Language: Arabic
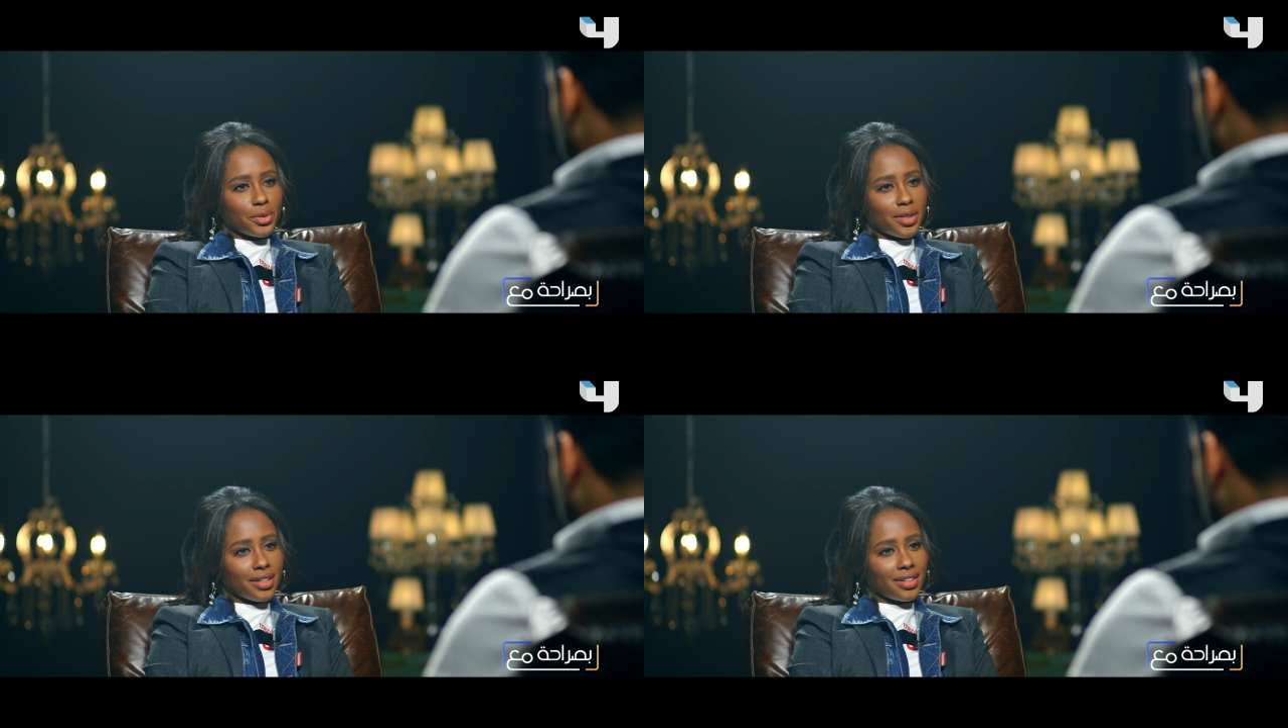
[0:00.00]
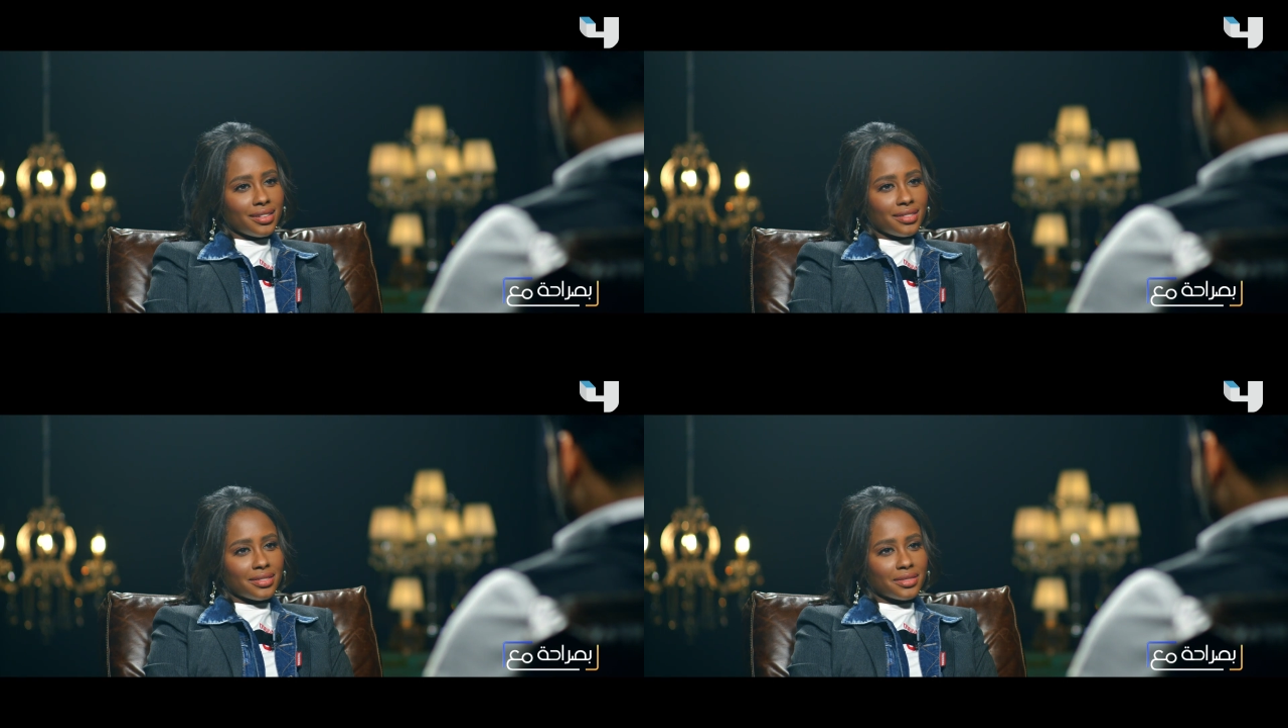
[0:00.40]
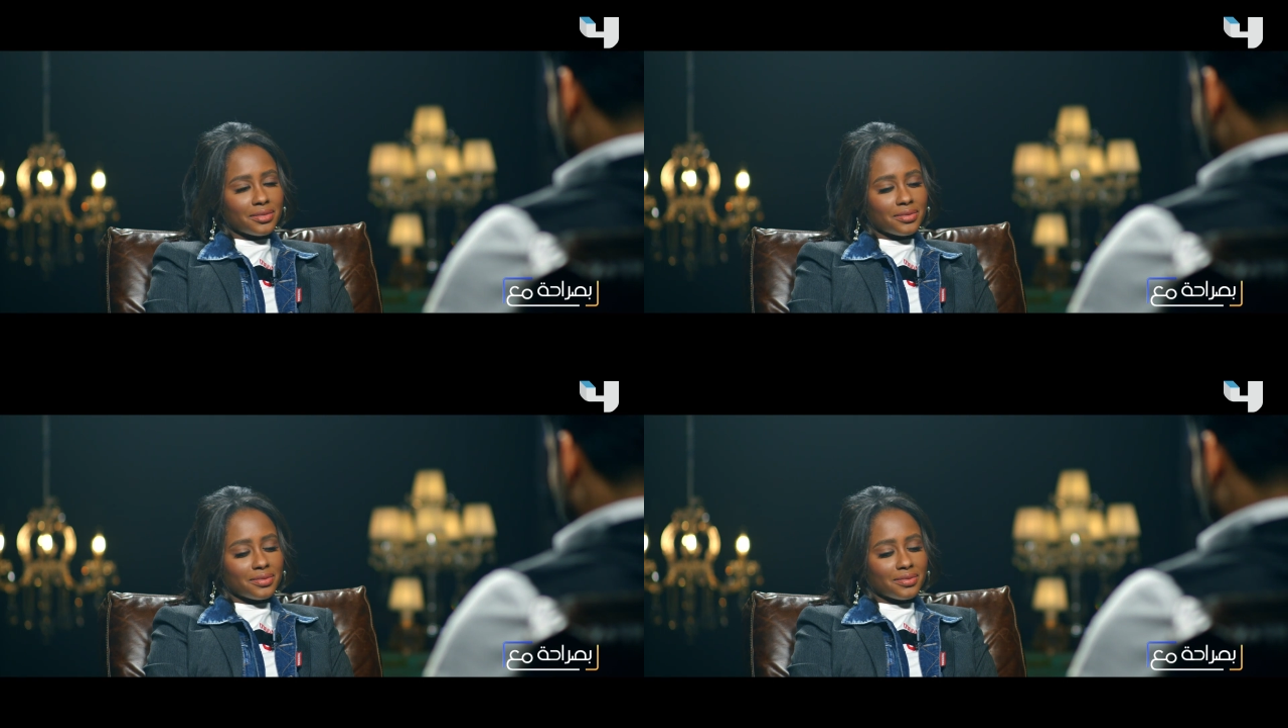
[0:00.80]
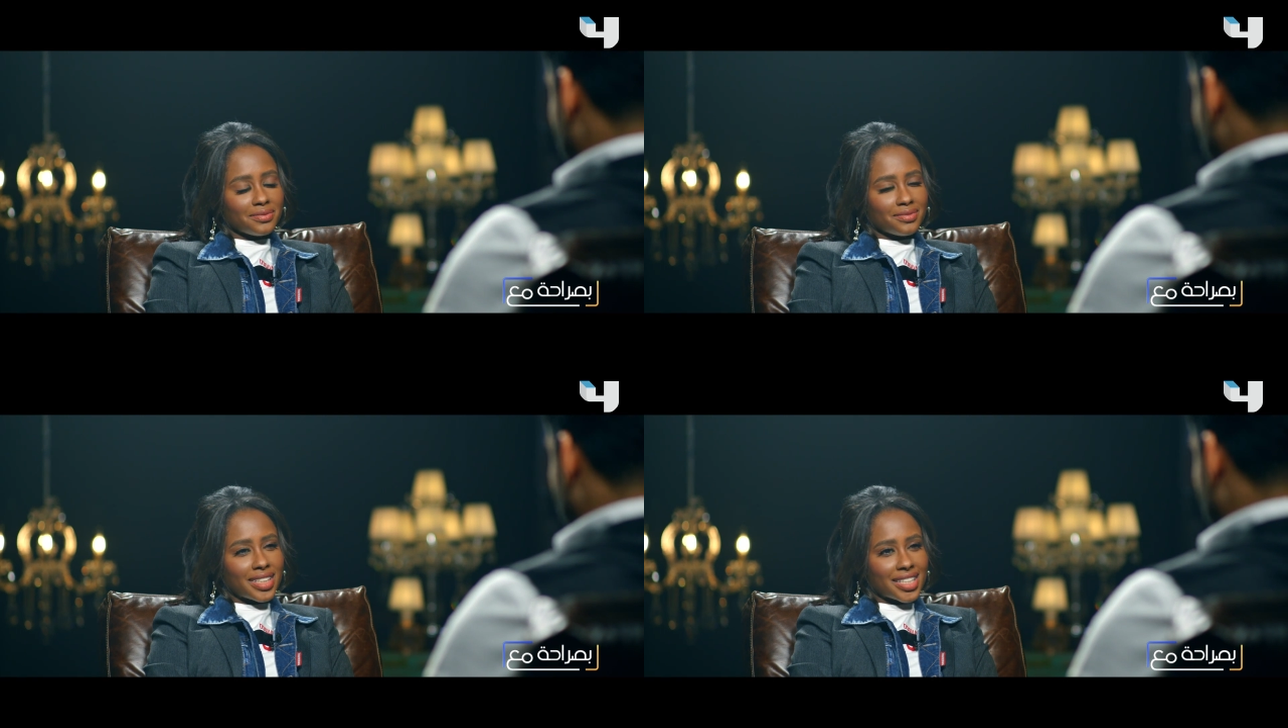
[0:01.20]
وال...
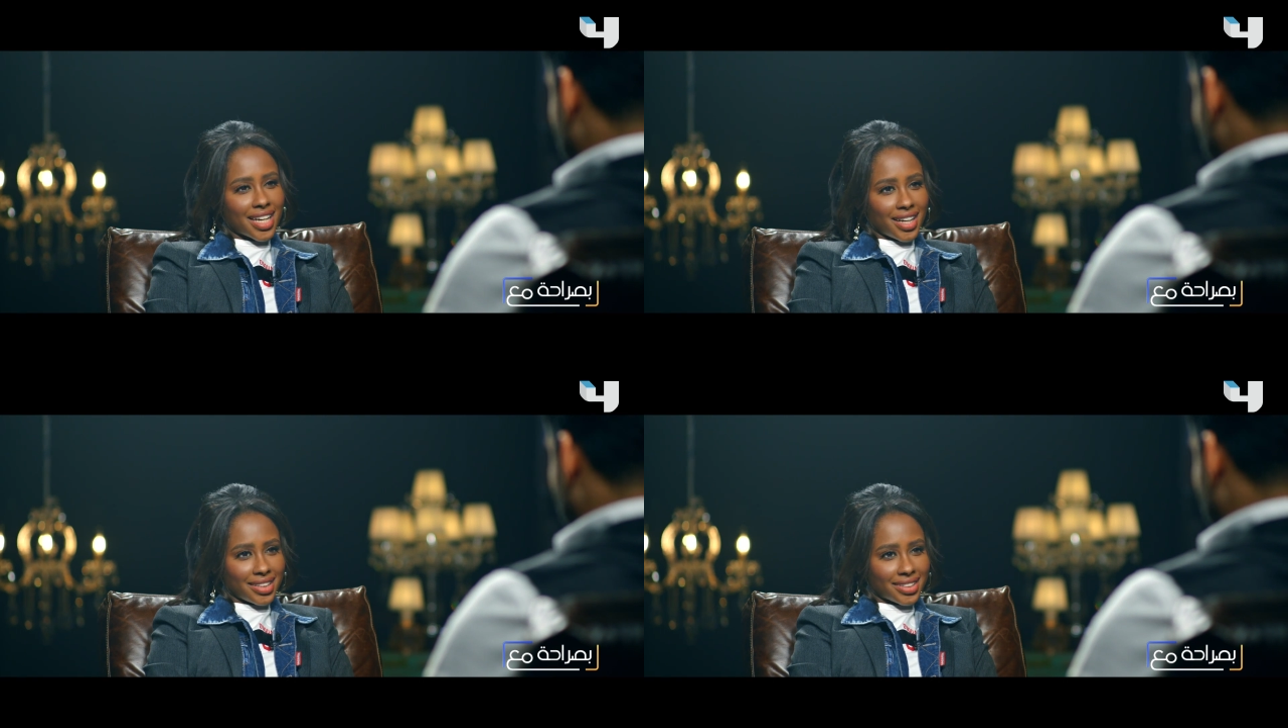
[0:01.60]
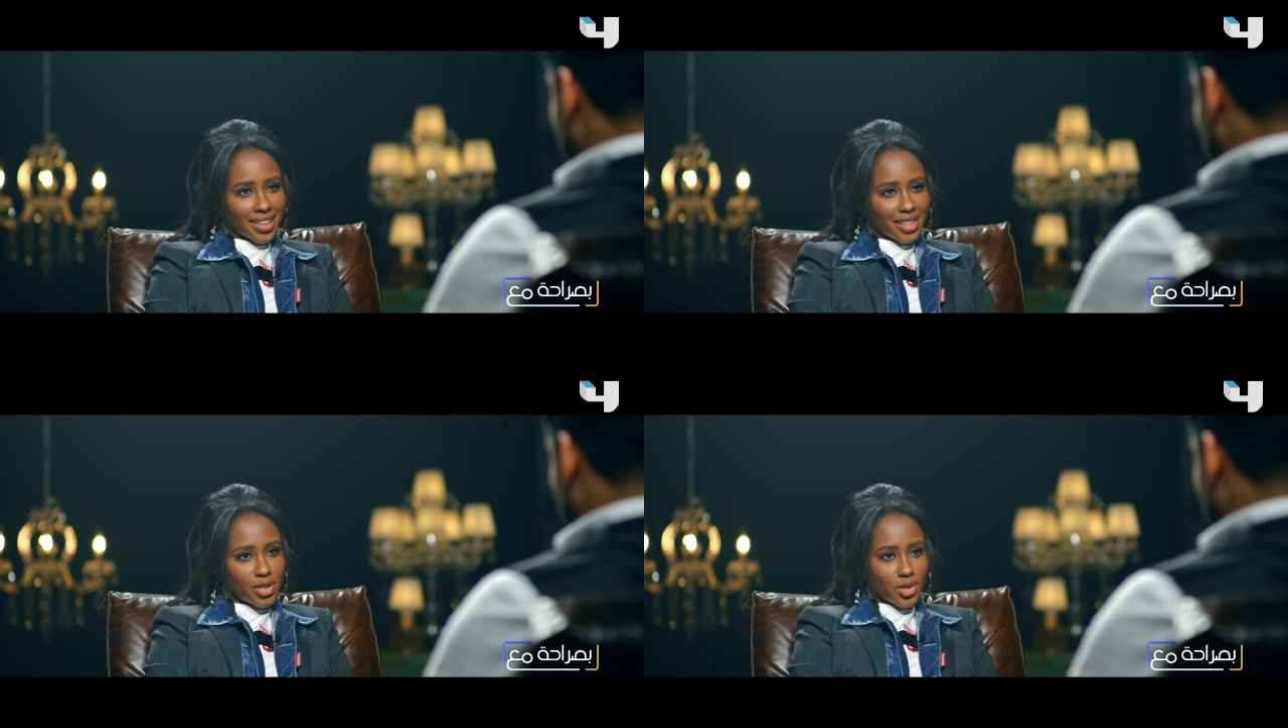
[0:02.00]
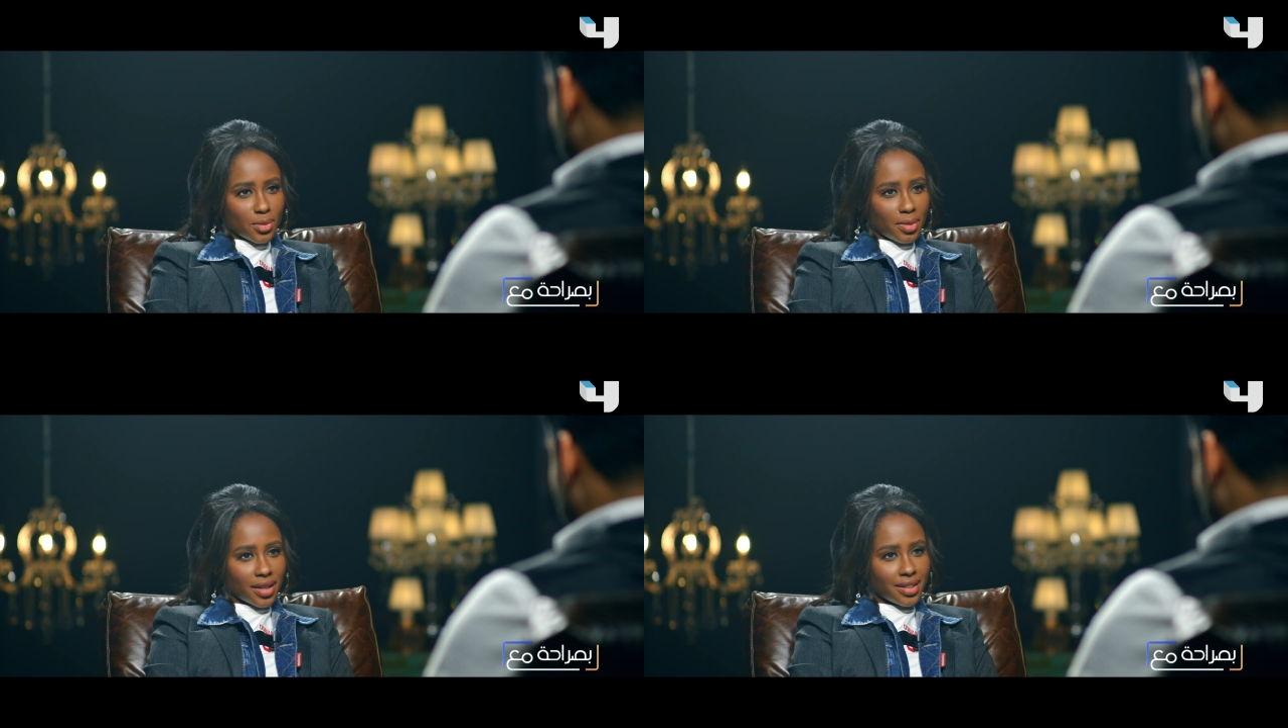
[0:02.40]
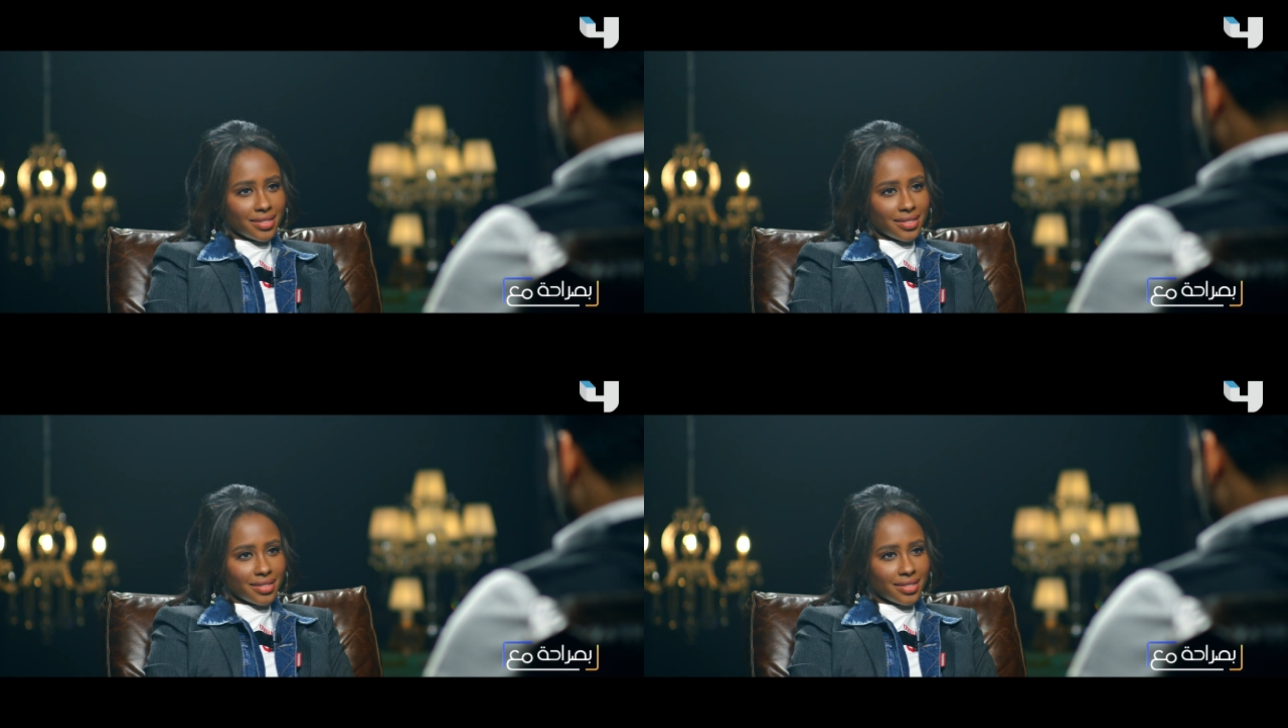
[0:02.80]
أنت عندك تجربة